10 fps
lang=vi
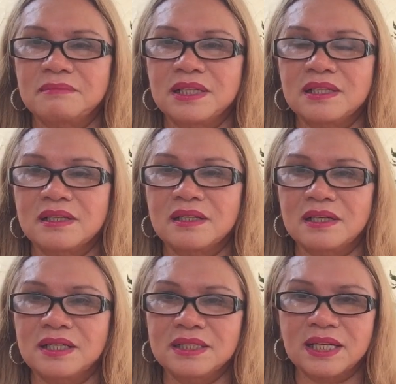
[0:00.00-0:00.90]
mình
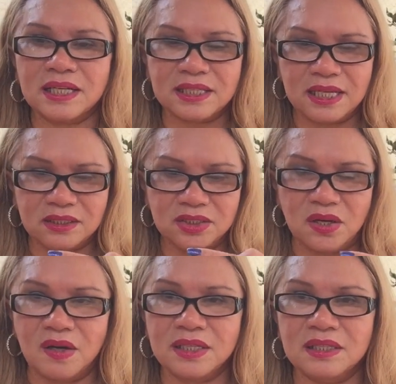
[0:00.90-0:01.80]
in ra cái card nhỏ
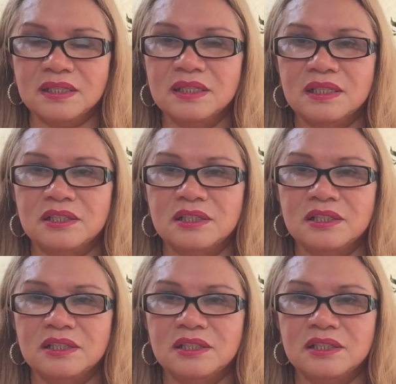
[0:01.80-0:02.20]
nhỏ vậy ha